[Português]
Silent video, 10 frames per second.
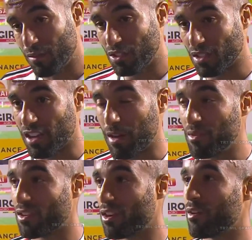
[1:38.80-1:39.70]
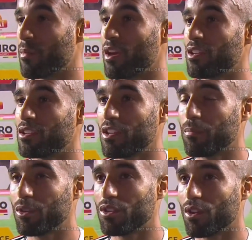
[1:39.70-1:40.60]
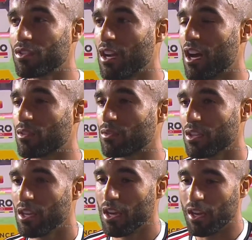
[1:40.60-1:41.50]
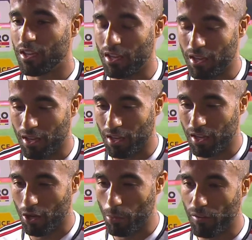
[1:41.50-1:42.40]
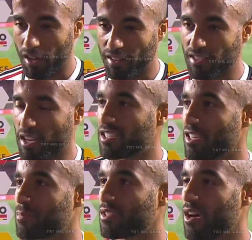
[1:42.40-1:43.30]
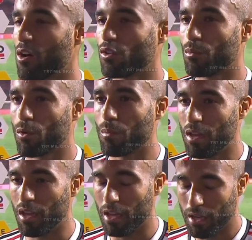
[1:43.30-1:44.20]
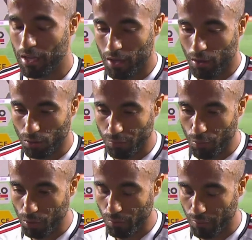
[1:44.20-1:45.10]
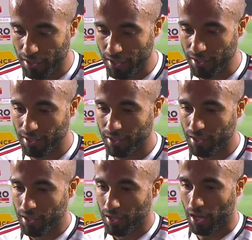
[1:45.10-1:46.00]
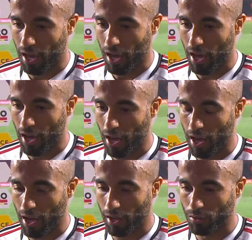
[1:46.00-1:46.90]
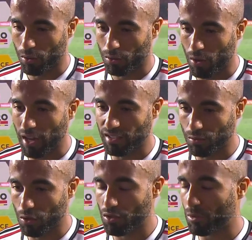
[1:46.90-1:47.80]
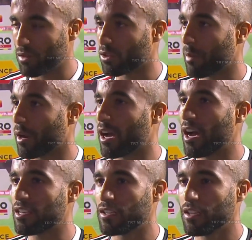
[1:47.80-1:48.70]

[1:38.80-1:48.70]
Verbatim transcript: essa camisa novamente, depois de 11 anos, e como eu falei, ter essa recepção no Morumbi, onde eu fui muito feliz. Estou é, tô, tô realizando o sonho de poder voltar para casa